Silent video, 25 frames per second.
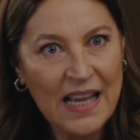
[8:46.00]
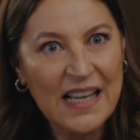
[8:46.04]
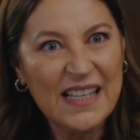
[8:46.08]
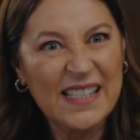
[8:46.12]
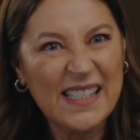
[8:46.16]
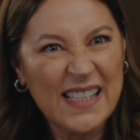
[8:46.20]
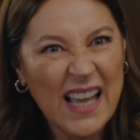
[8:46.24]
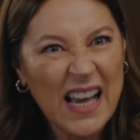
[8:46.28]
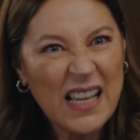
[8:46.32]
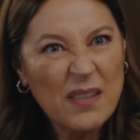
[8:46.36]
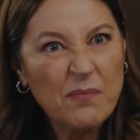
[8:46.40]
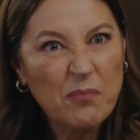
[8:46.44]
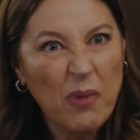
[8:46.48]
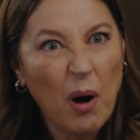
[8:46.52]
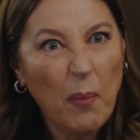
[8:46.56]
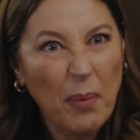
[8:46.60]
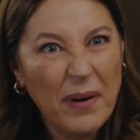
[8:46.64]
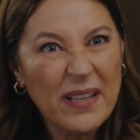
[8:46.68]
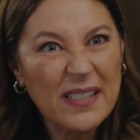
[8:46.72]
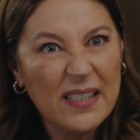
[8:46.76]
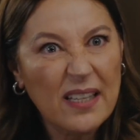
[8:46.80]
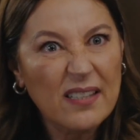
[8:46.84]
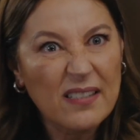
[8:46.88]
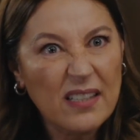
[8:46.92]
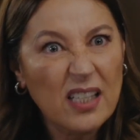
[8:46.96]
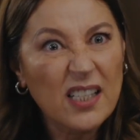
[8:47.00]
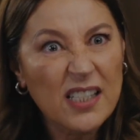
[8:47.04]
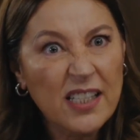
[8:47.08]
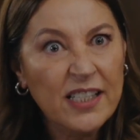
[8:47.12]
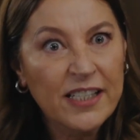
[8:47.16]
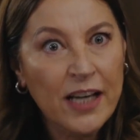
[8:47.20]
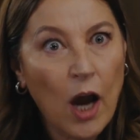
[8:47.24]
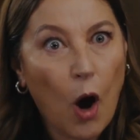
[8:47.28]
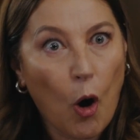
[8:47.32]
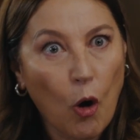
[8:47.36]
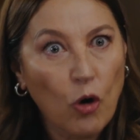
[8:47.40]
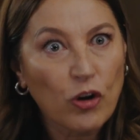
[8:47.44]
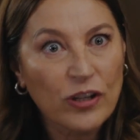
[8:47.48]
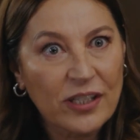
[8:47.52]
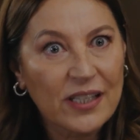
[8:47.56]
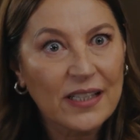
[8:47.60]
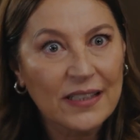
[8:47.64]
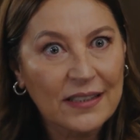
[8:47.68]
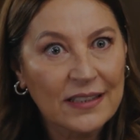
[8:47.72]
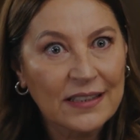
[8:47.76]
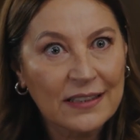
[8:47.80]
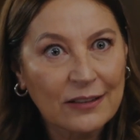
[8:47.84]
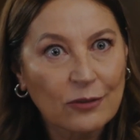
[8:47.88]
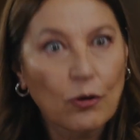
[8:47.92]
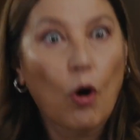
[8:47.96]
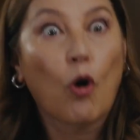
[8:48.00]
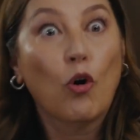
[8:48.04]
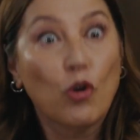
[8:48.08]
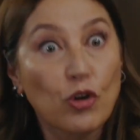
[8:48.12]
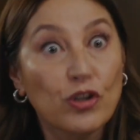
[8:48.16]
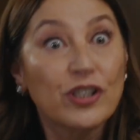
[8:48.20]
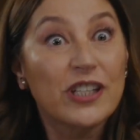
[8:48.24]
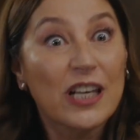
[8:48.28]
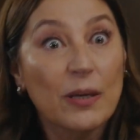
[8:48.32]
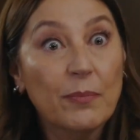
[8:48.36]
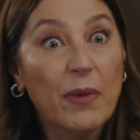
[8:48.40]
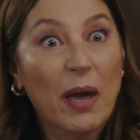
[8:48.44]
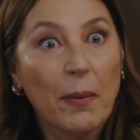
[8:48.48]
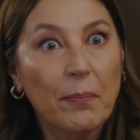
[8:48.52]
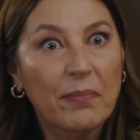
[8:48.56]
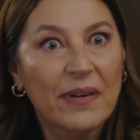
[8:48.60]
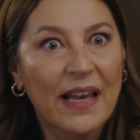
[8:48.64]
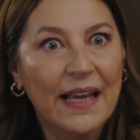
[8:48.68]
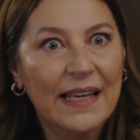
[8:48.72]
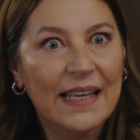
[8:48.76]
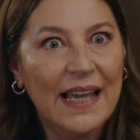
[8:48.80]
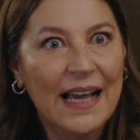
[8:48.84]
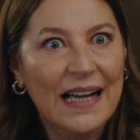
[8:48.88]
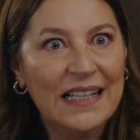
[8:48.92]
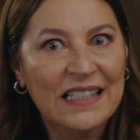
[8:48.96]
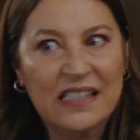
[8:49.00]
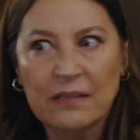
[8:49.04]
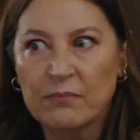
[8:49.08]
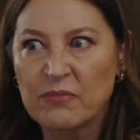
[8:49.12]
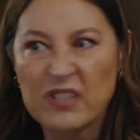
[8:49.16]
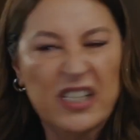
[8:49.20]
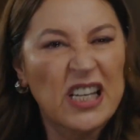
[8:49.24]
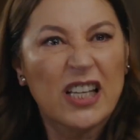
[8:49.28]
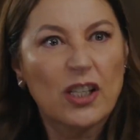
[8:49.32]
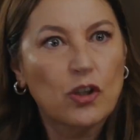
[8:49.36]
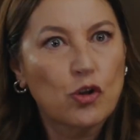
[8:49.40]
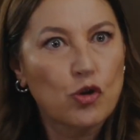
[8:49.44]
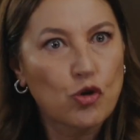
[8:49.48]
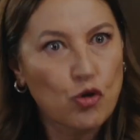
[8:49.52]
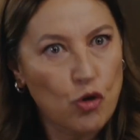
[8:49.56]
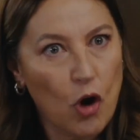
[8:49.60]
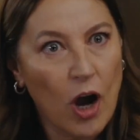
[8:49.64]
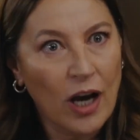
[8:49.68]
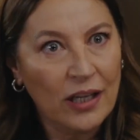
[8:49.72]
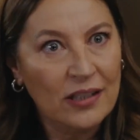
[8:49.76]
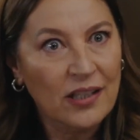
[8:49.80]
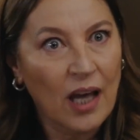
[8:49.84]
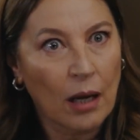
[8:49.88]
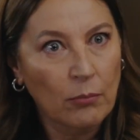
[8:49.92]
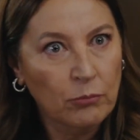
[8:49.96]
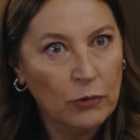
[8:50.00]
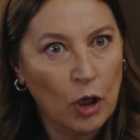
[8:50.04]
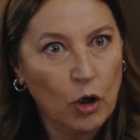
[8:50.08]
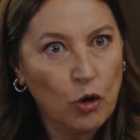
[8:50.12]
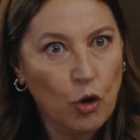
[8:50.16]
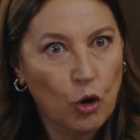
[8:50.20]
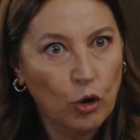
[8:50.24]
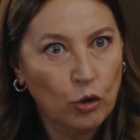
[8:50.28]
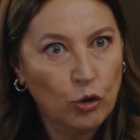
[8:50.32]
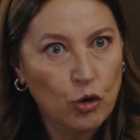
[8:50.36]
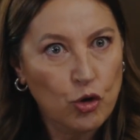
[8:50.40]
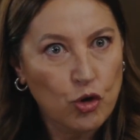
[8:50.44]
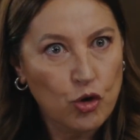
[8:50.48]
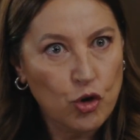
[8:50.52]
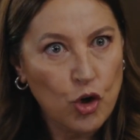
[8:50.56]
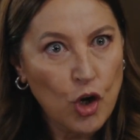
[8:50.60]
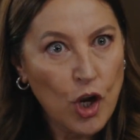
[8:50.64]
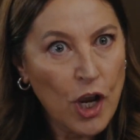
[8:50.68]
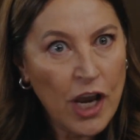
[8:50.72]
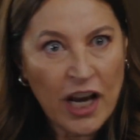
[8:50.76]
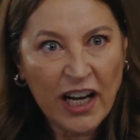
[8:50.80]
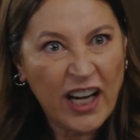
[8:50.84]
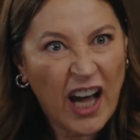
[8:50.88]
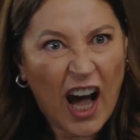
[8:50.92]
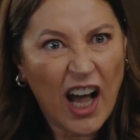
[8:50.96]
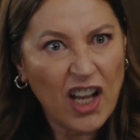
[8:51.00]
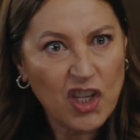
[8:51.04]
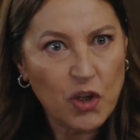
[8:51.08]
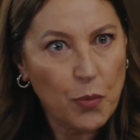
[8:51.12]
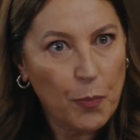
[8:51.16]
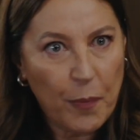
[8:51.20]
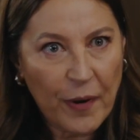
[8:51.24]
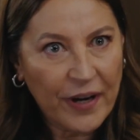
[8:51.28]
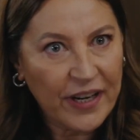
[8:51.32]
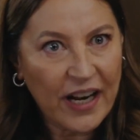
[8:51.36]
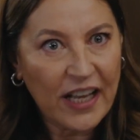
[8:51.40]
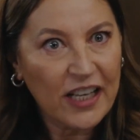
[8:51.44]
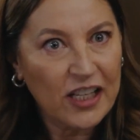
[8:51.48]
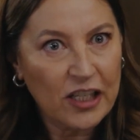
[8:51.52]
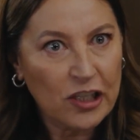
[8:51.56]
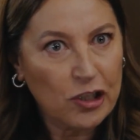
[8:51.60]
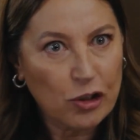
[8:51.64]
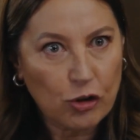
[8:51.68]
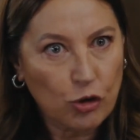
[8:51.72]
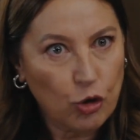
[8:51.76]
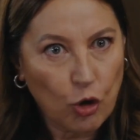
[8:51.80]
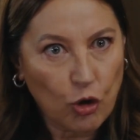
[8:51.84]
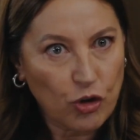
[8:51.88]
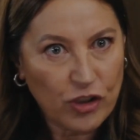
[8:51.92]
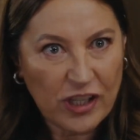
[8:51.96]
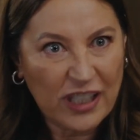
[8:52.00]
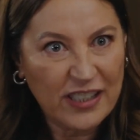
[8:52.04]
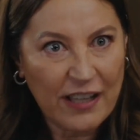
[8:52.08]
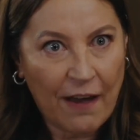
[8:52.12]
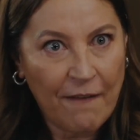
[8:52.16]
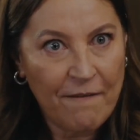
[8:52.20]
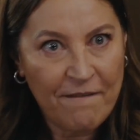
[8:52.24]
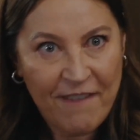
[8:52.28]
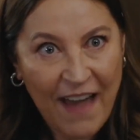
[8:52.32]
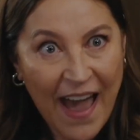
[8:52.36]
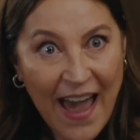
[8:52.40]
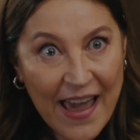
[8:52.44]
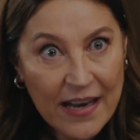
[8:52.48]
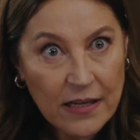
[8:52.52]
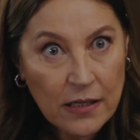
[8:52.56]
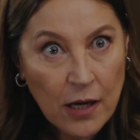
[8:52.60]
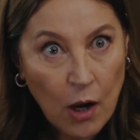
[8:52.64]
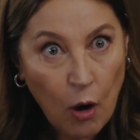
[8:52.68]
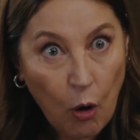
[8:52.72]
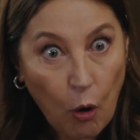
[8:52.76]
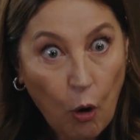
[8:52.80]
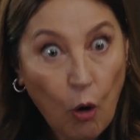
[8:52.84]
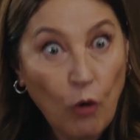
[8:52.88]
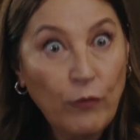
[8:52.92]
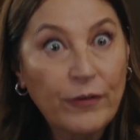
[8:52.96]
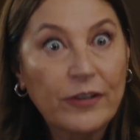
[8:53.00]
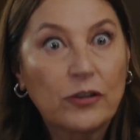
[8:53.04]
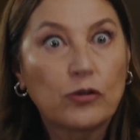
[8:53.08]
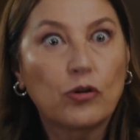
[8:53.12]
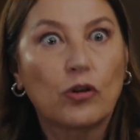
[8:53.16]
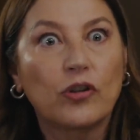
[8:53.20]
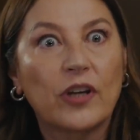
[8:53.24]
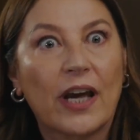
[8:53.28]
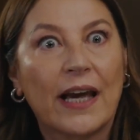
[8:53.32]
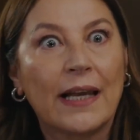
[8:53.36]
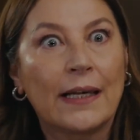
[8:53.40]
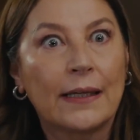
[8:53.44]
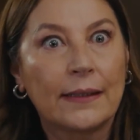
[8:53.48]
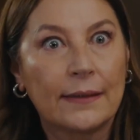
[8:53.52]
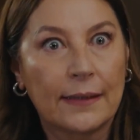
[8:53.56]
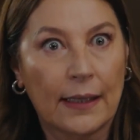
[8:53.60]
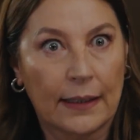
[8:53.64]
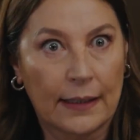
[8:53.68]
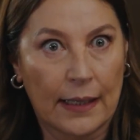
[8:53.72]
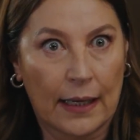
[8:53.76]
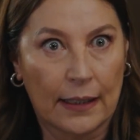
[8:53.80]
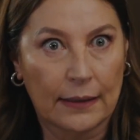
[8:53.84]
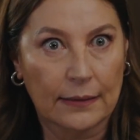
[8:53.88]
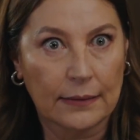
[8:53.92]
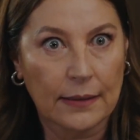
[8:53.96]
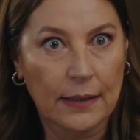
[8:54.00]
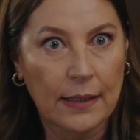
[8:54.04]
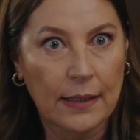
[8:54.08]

Sen babasısın ya Ozan'ın. O sebeple geldim. Git şu adamla konuş. Kaç para istiyorsa da ver, o videoyu elinden al.